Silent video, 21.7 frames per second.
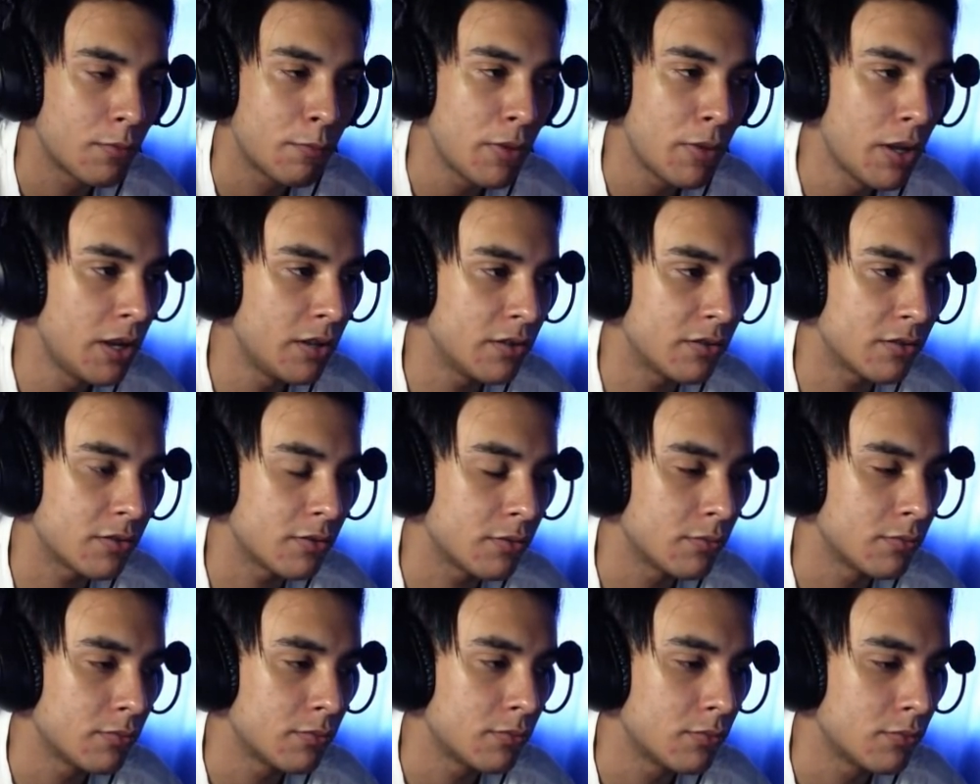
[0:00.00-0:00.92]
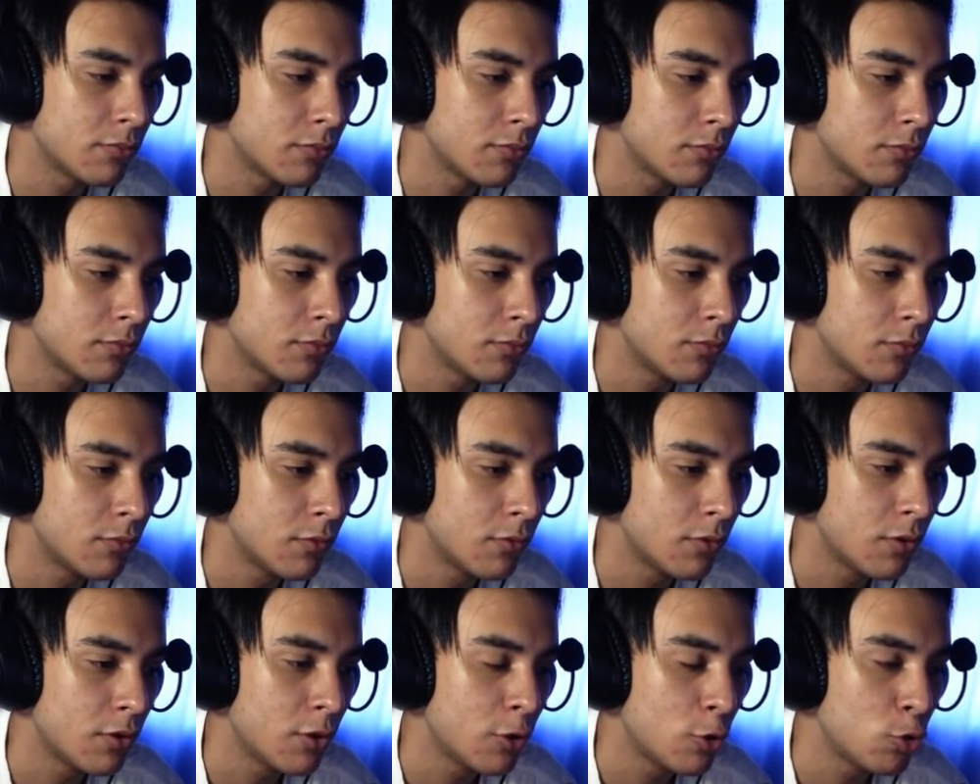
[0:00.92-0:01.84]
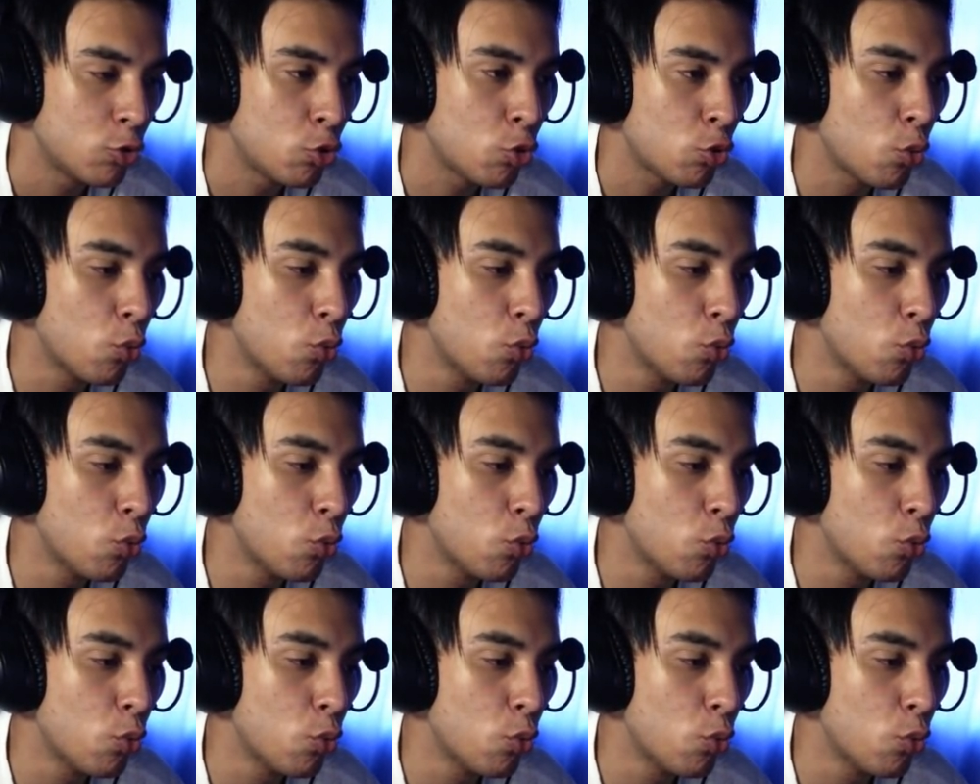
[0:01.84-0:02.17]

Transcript: Beleza. Tô